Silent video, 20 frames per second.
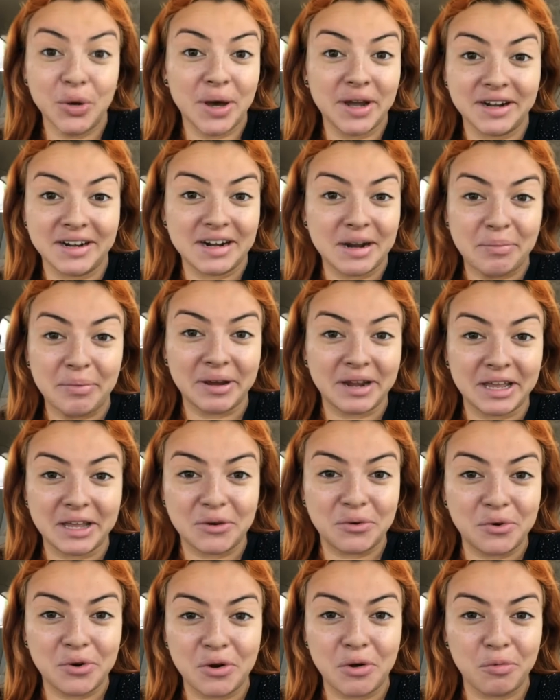barreras para que
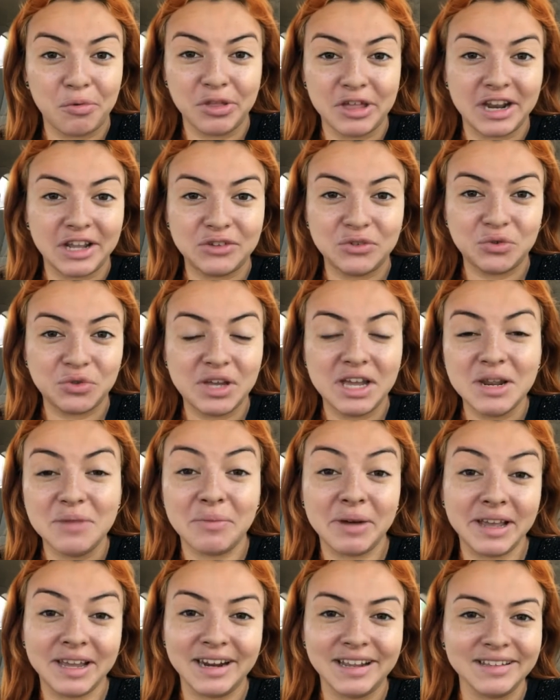uno no pudiera estudiar,
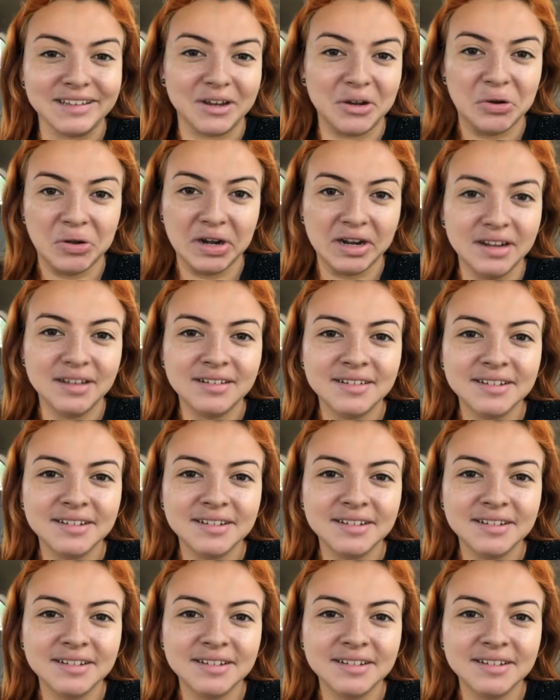imagínate ahora.